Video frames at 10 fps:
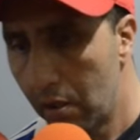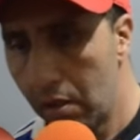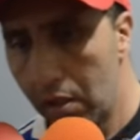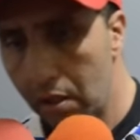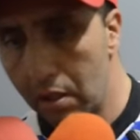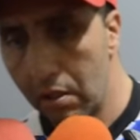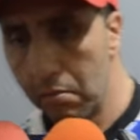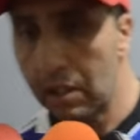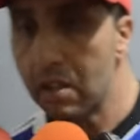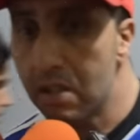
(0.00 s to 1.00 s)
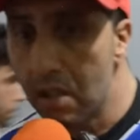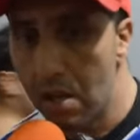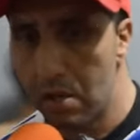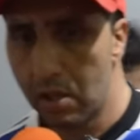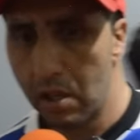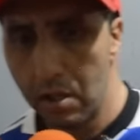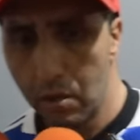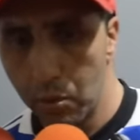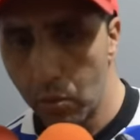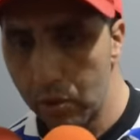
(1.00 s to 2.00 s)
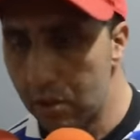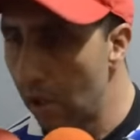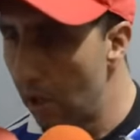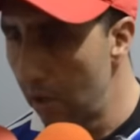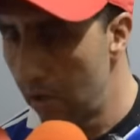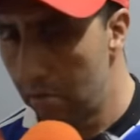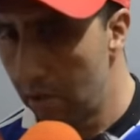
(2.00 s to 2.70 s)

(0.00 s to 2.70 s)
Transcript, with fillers: اللي ما كيستاهلش انه يتاهل